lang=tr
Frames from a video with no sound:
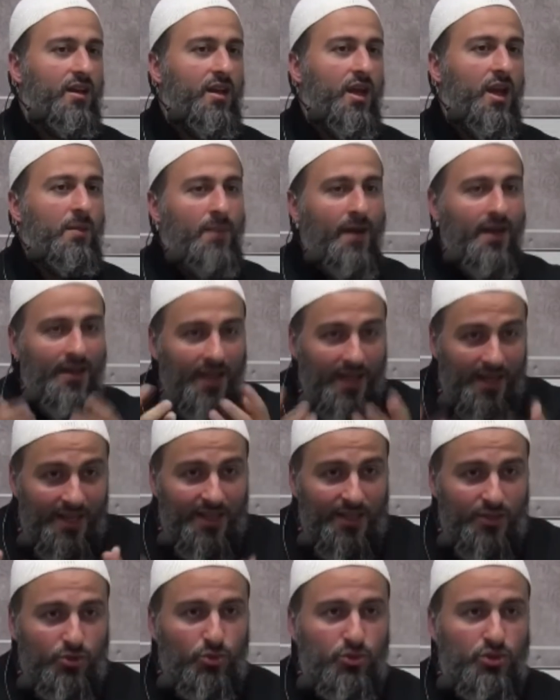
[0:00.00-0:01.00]
Yani ben
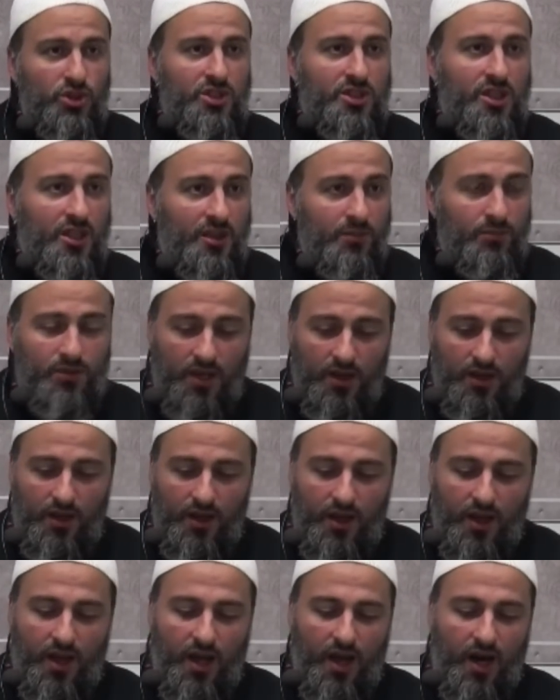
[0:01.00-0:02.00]
nerede suç işledim
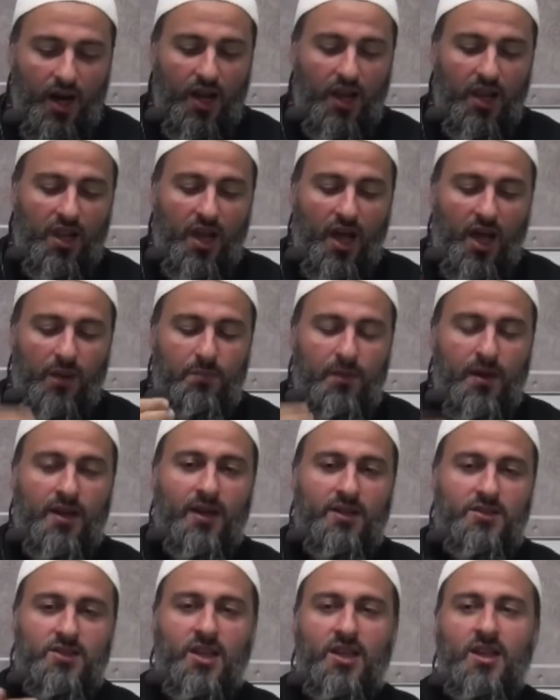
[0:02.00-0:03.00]
ki Allah
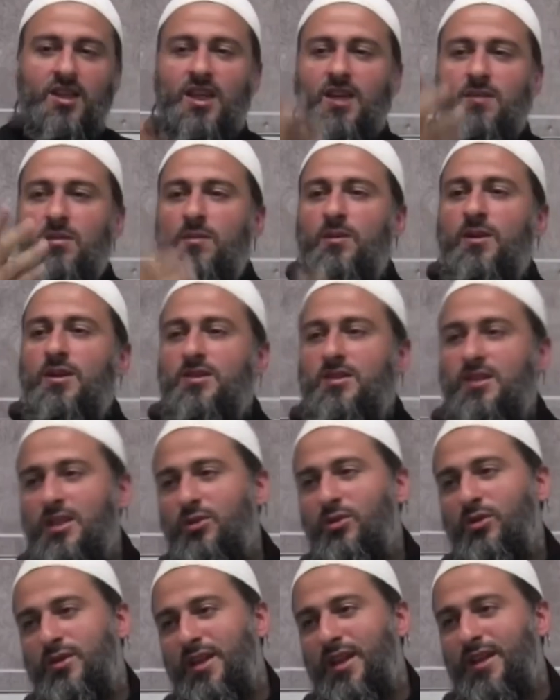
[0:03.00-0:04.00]
bana senin gibi birisini
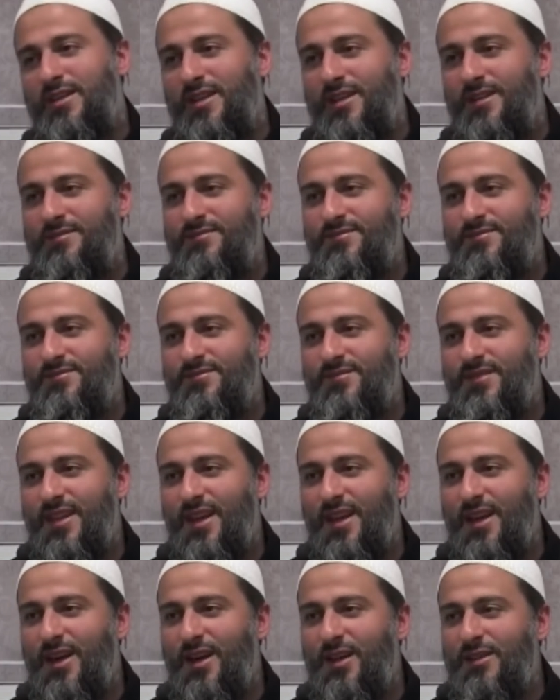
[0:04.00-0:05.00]
gönderdi.
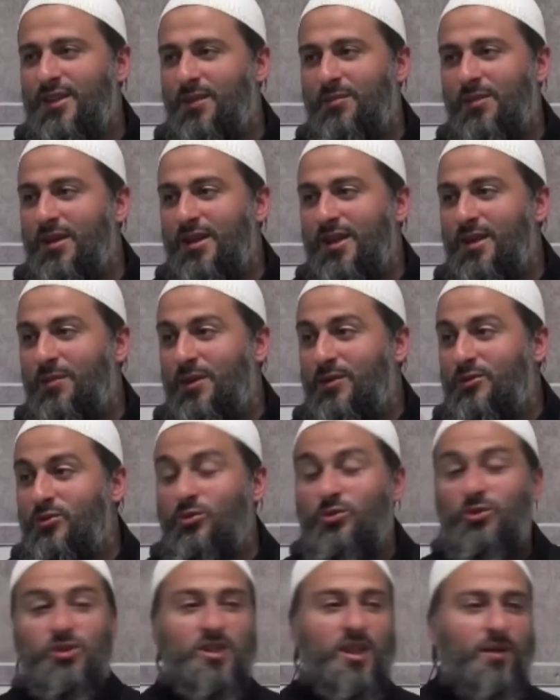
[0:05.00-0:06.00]
Demek ki ben
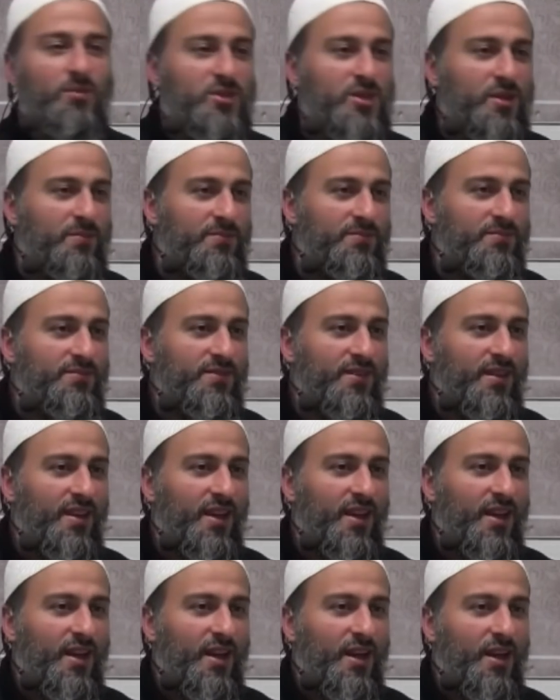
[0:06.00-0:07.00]
suç işlemişim.
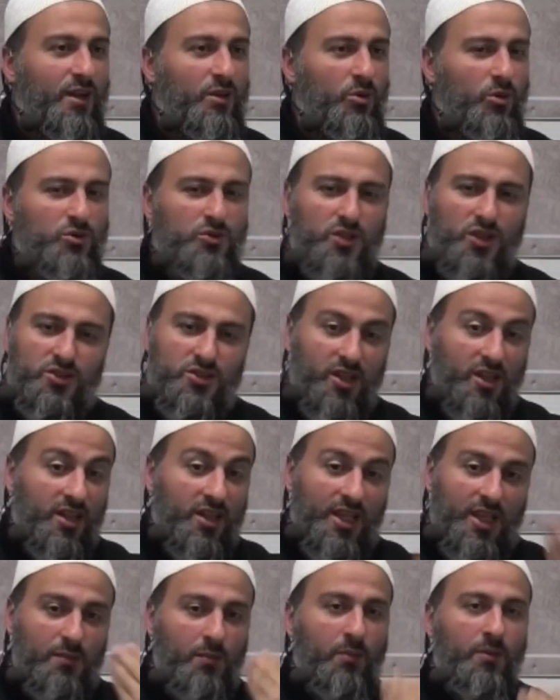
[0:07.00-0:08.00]
Yoksa
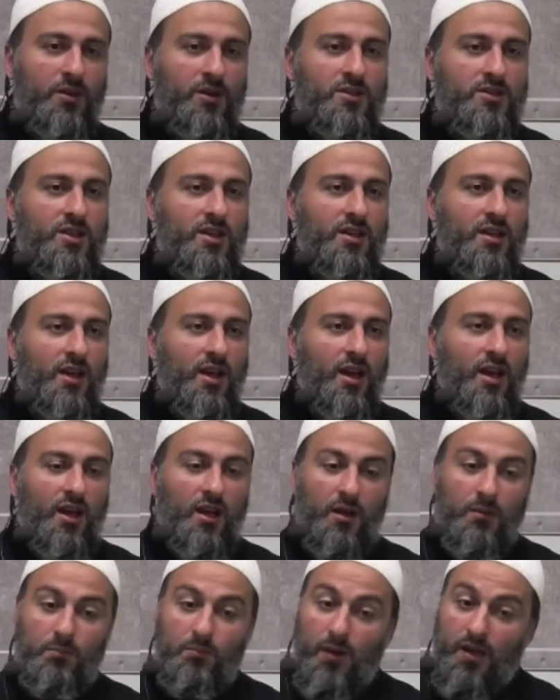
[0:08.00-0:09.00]
senin gibi birisi
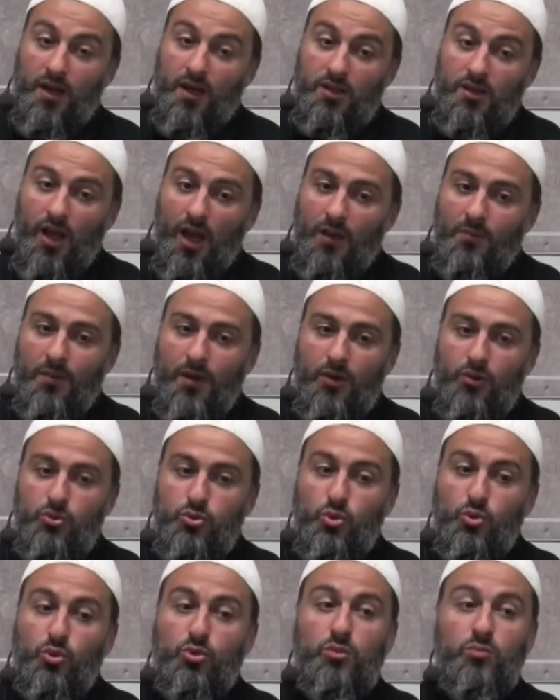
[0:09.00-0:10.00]
bana gelme
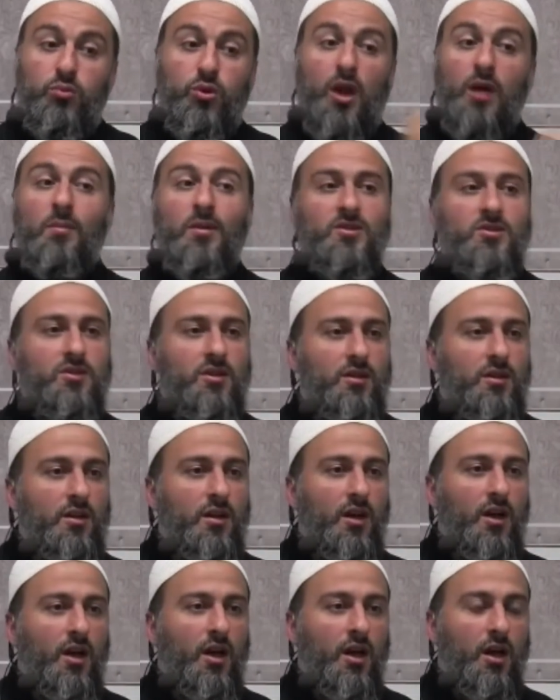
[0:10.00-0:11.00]
yüzü tut bulamazdı.
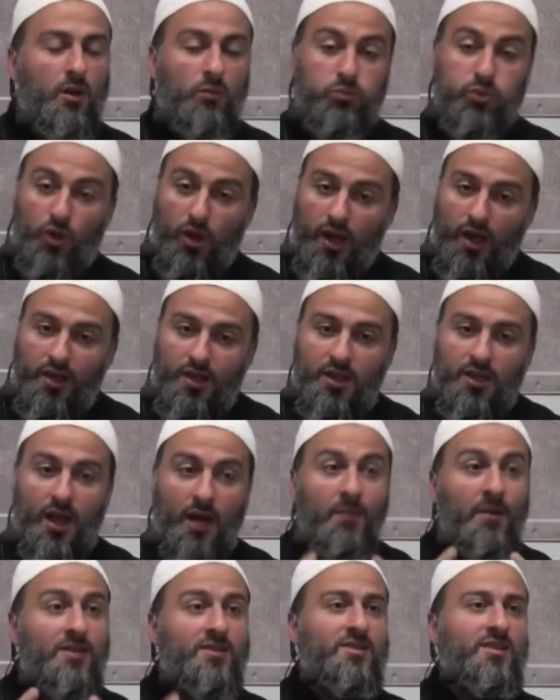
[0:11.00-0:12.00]
Buraya
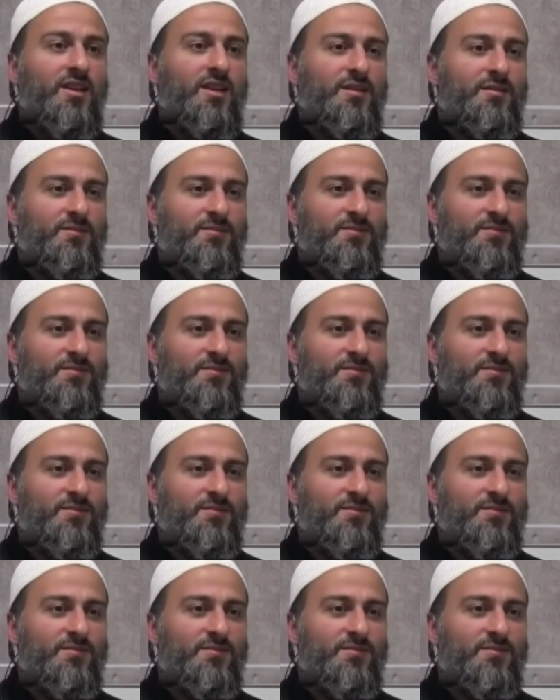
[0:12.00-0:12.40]
giremezdi.